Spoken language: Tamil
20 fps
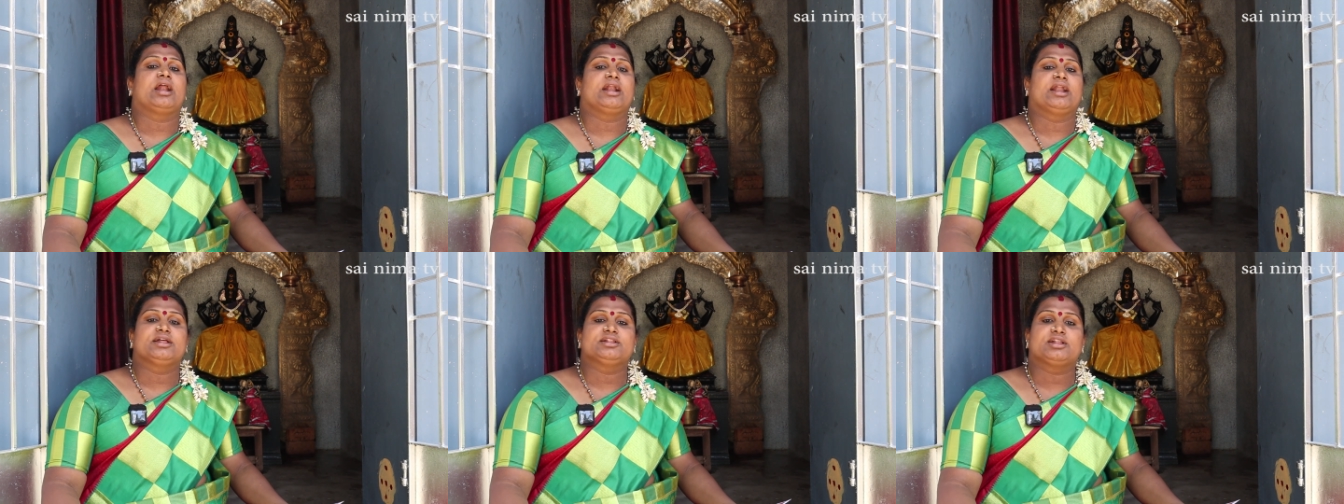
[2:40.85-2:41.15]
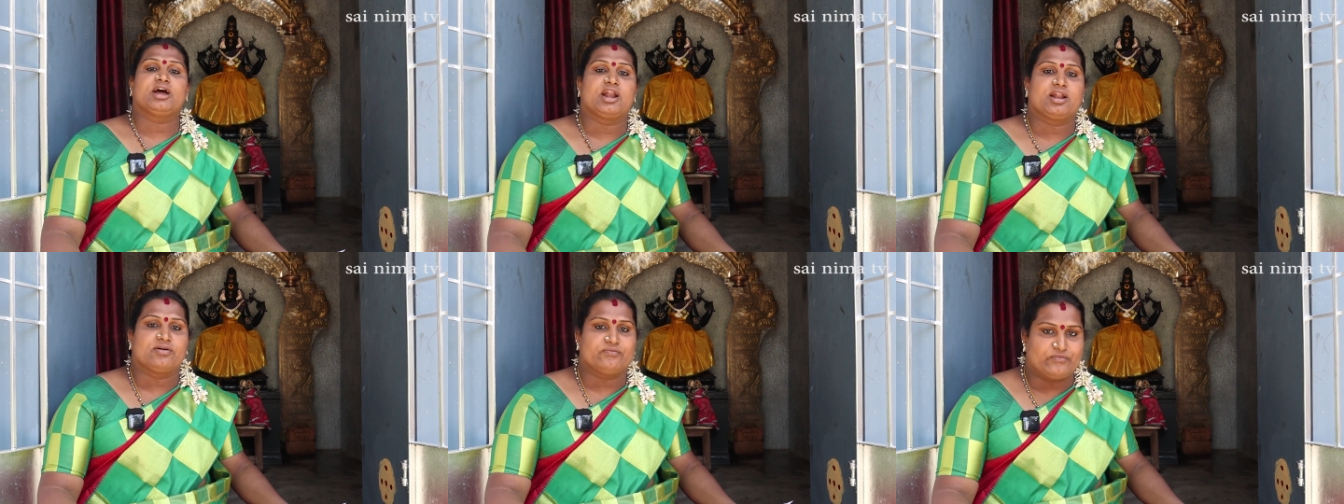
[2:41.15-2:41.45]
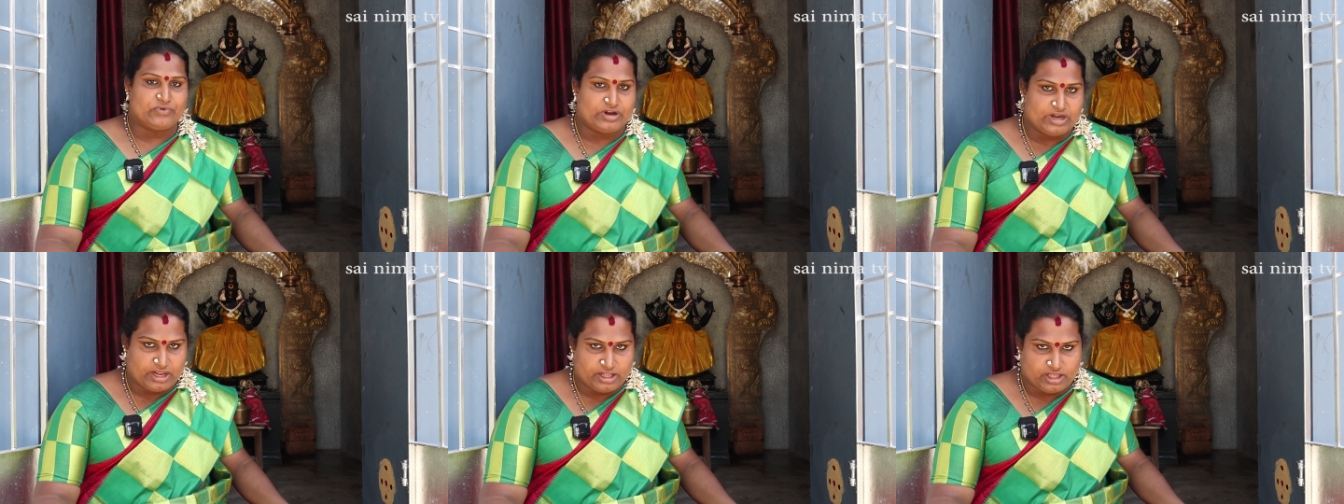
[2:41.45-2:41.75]

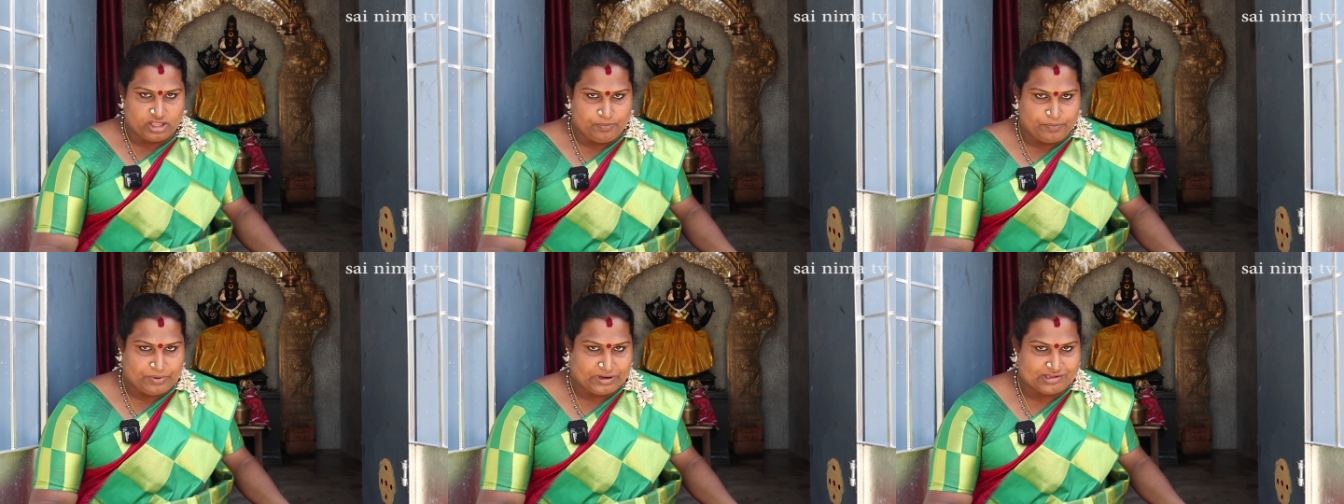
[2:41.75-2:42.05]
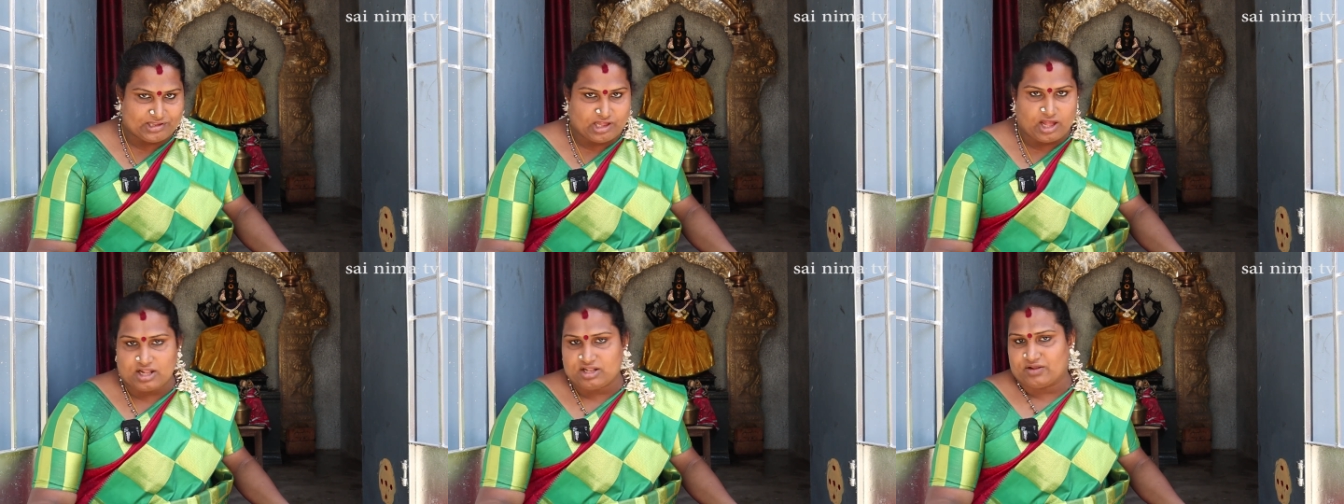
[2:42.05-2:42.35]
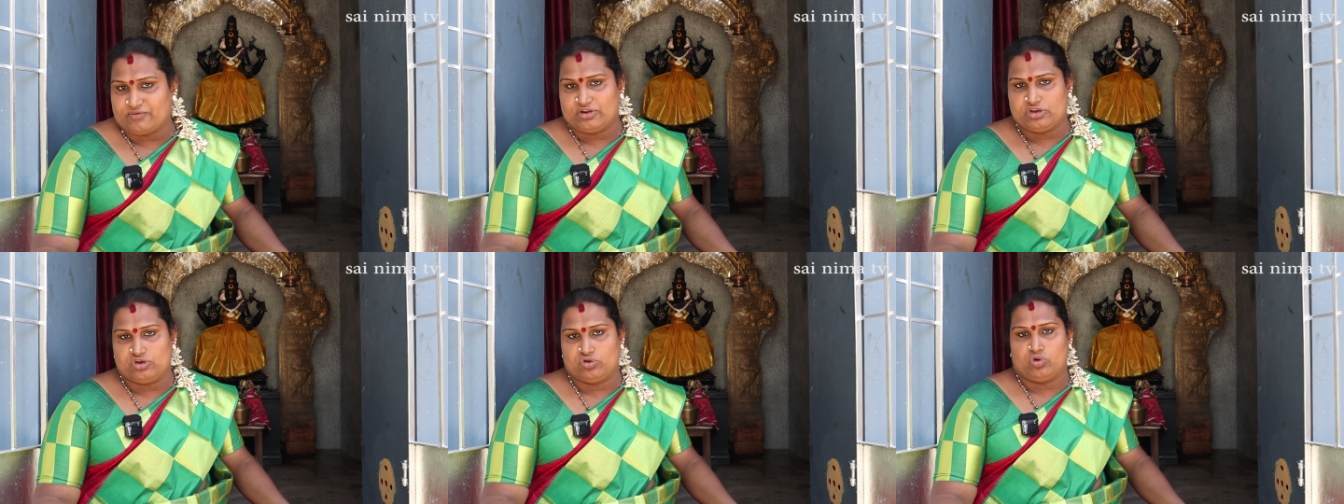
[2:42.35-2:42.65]
அன்னதானம் வழங்கி
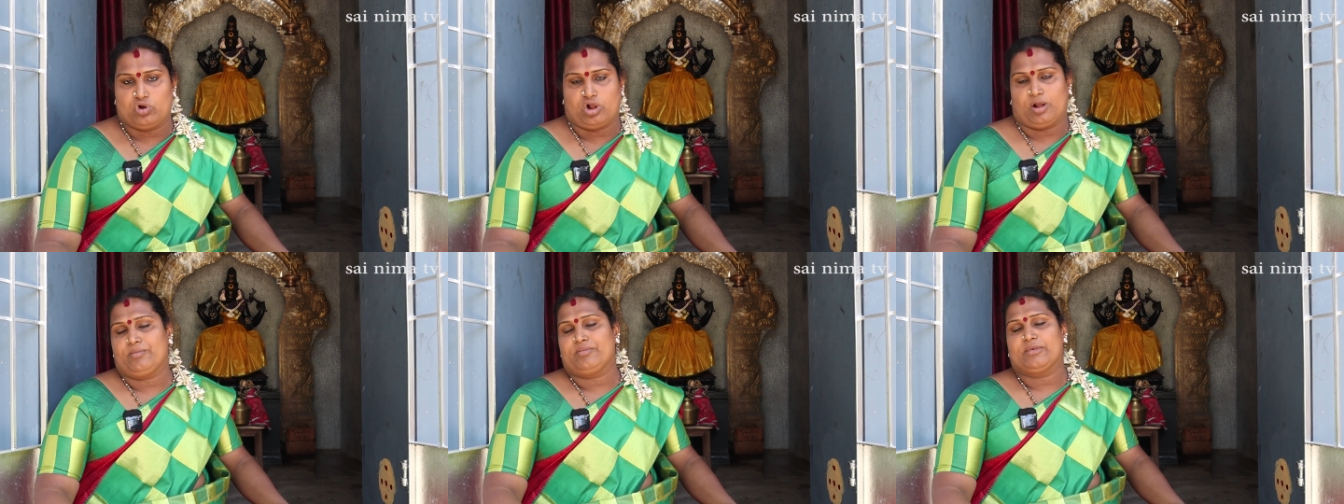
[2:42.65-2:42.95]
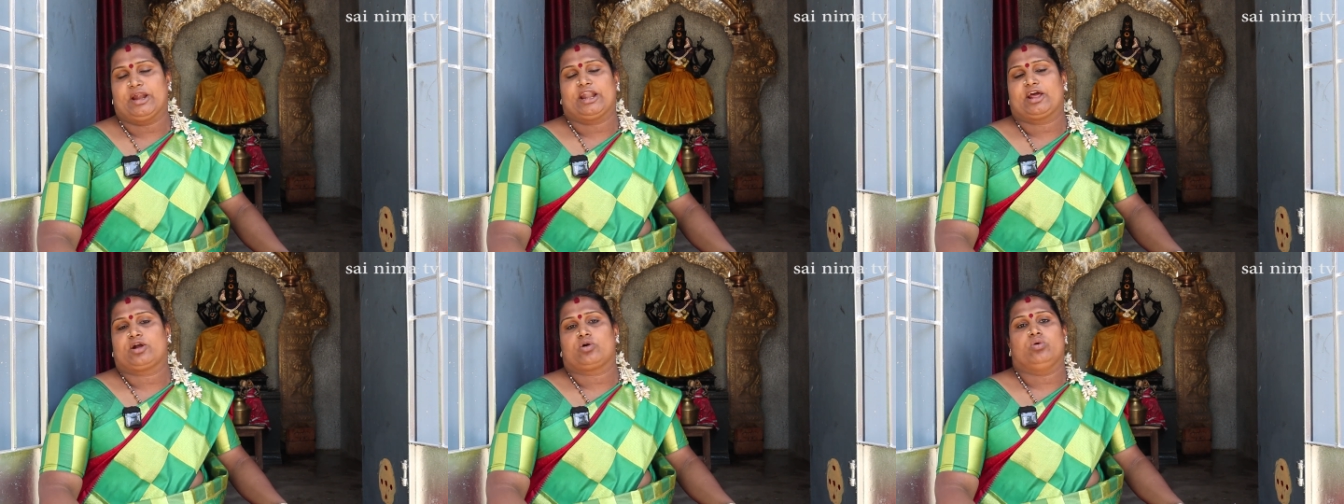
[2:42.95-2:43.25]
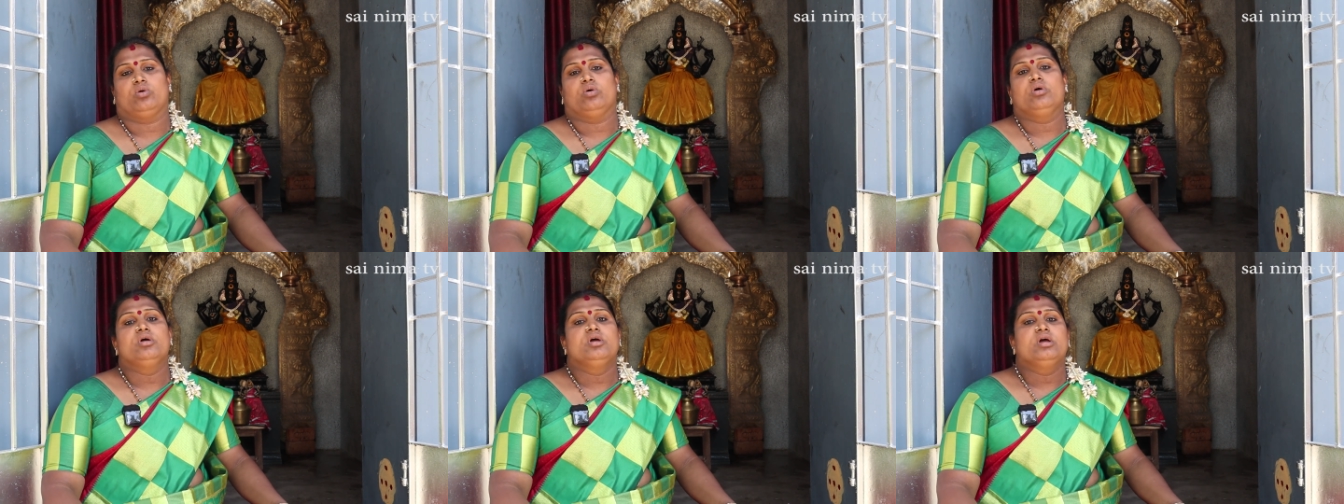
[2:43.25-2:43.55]
பிரசாத விநியோகம்
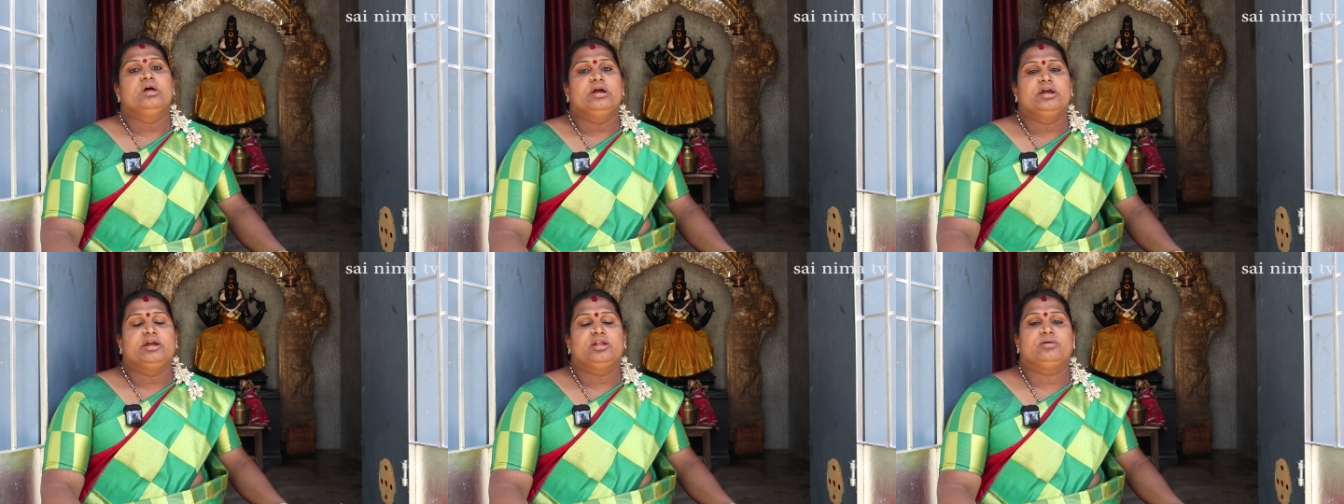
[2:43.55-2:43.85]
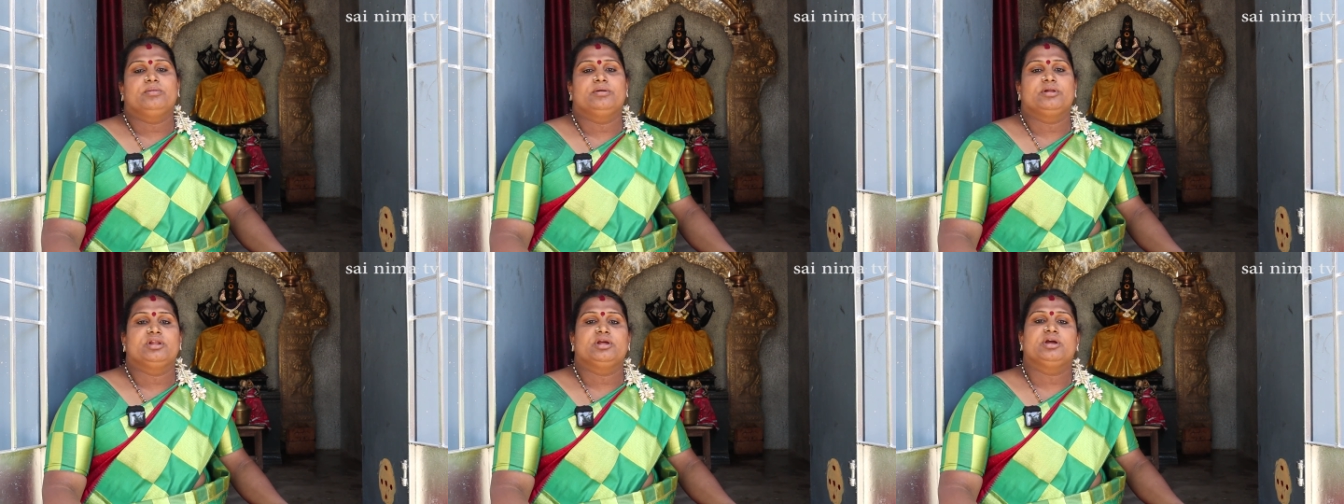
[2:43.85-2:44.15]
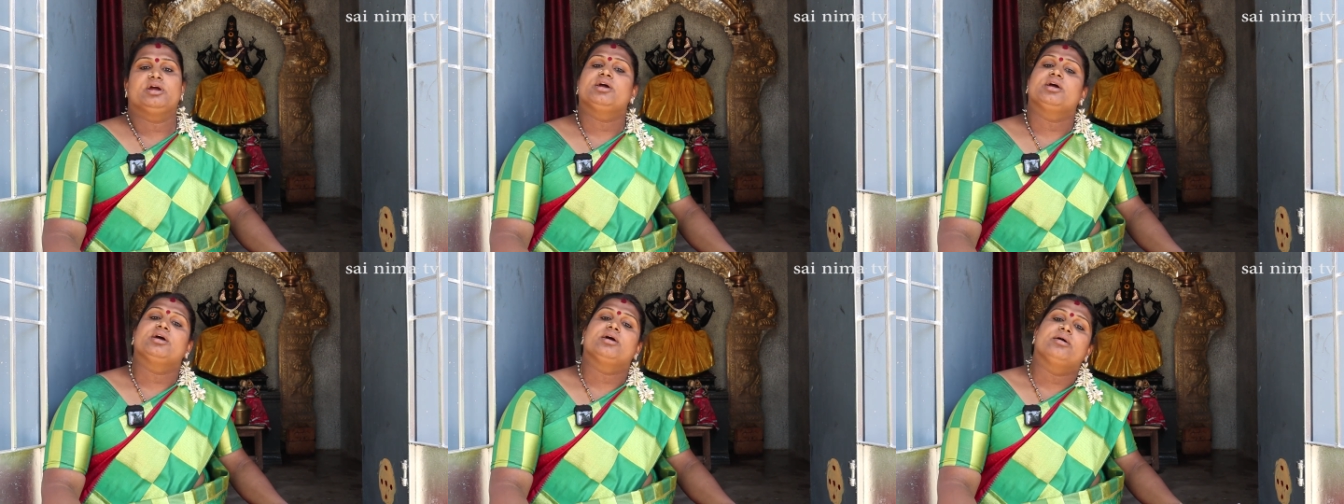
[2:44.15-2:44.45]
நடக்கும் இது
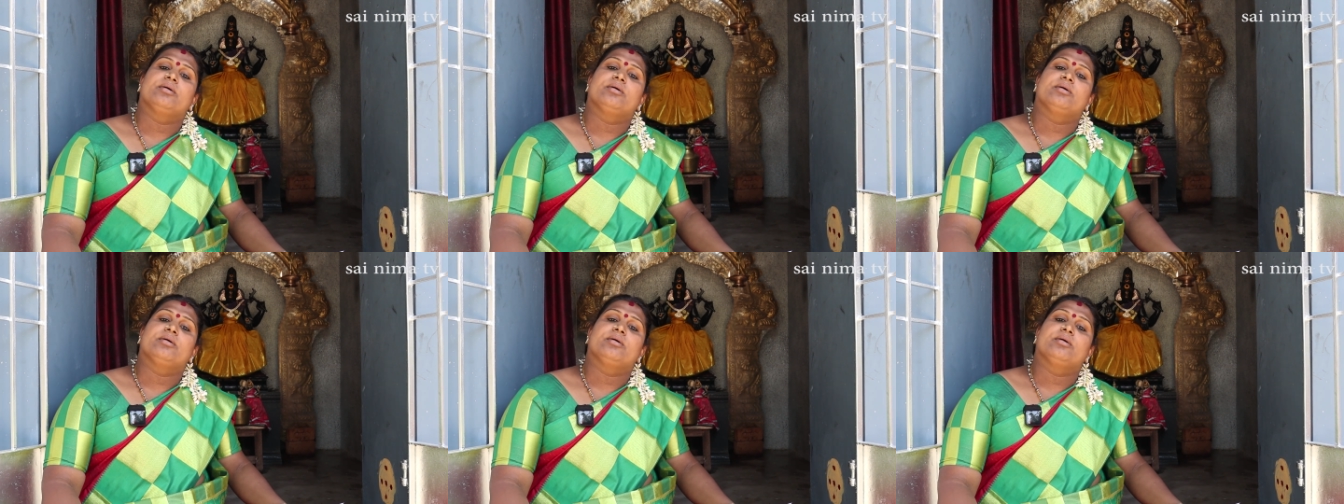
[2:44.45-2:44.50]
வந்து